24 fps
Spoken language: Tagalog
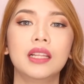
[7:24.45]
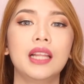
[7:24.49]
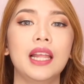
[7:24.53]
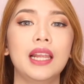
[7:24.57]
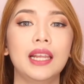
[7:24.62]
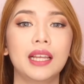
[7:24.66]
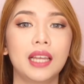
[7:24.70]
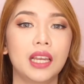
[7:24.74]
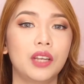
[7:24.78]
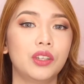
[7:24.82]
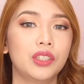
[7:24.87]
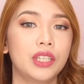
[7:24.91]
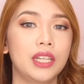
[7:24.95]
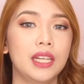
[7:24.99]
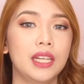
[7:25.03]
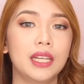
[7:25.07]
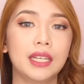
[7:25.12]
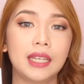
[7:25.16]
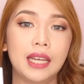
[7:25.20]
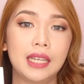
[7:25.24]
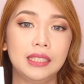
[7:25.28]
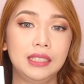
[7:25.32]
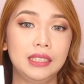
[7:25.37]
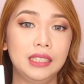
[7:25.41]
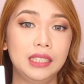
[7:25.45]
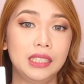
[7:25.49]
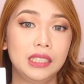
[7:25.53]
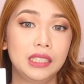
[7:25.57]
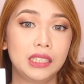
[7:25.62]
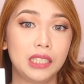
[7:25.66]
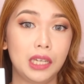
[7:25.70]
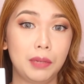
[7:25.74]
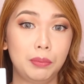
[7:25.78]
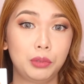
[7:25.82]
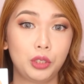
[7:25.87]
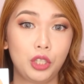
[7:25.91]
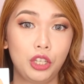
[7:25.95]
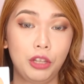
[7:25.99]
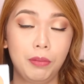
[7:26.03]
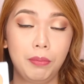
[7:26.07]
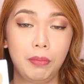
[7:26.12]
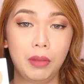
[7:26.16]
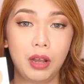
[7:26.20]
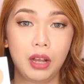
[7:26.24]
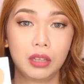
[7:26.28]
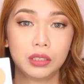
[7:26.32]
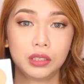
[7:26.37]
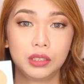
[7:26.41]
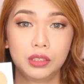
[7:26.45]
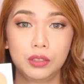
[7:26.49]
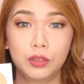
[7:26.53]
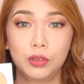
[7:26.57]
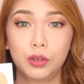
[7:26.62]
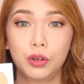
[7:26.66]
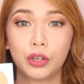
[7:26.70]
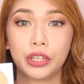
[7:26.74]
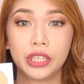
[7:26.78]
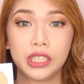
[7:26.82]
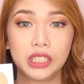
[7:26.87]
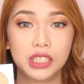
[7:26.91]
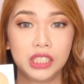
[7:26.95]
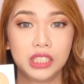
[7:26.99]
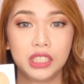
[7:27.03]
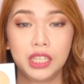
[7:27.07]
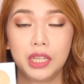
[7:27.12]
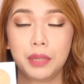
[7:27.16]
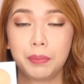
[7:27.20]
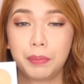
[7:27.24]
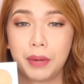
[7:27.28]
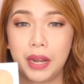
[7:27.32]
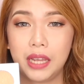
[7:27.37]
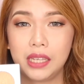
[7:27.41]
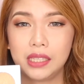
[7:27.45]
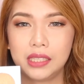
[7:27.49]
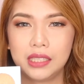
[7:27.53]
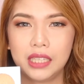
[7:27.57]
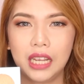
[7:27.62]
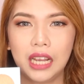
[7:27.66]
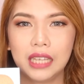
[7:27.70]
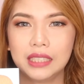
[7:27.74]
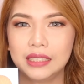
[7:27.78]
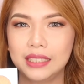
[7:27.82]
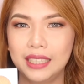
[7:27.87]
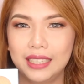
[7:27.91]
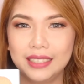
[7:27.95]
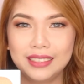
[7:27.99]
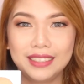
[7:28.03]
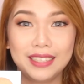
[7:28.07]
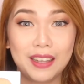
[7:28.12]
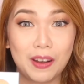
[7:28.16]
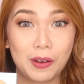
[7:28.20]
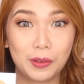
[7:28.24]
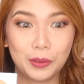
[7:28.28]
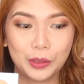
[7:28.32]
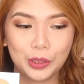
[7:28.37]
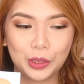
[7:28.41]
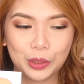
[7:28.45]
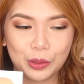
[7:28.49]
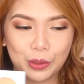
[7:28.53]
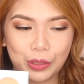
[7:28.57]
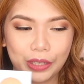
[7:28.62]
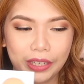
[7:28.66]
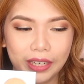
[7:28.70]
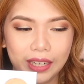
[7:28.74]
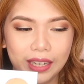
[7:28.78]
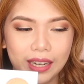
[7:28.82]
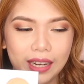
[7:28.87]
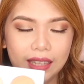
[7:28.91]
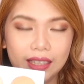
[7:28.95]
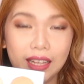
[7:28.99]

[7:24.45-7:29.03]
Lalagay ko na lang guys sa description box yung original price niya kasi hindi ako sure.